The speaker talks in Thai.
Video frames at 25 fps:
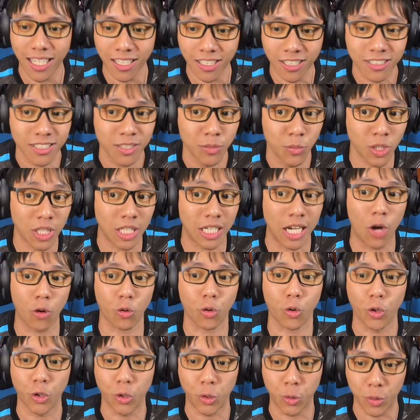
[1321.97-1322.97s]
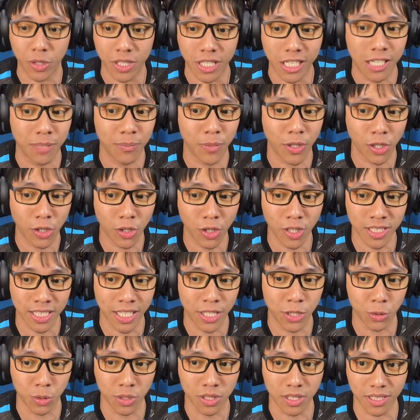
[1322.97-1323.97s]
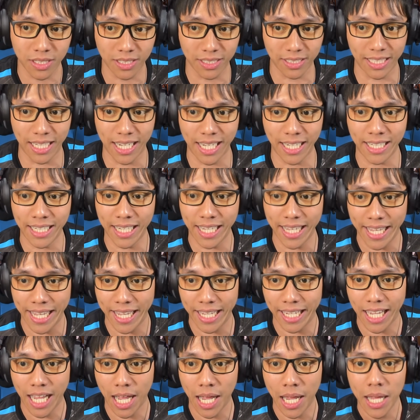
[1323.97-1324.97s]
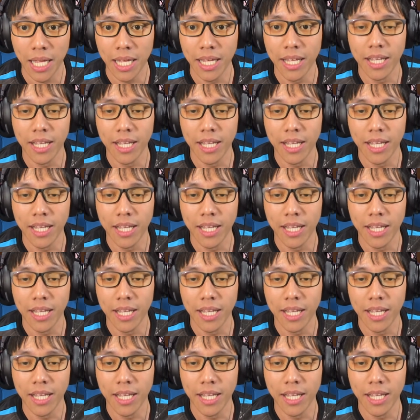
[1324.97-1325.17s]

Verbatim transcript: ฮะถ้าเกิดสมมติเรากดหยุดเดินมันก็จะหยุดนั่นเองฮะ